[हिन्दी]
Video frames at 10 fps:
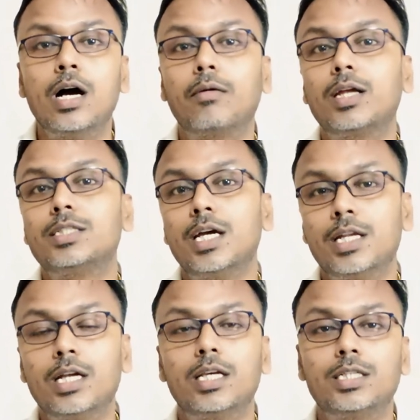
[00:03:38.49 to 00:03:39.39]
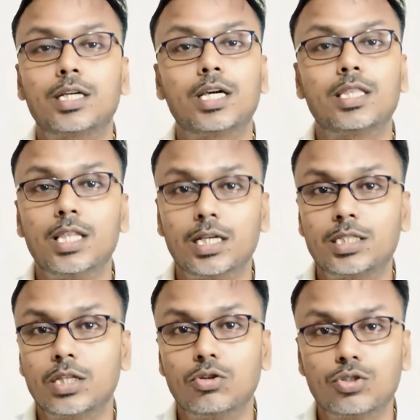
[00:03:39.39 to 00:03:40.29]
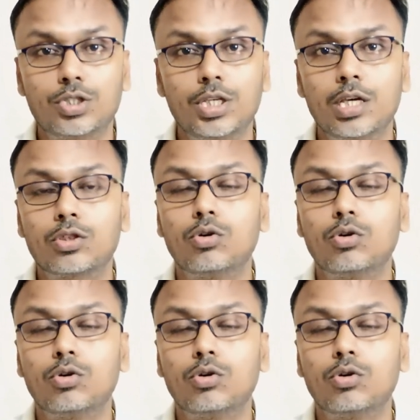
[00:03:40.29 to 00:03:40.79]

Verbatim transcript: अगर चाइना रशिया का इतना अच्छा दोस्ती है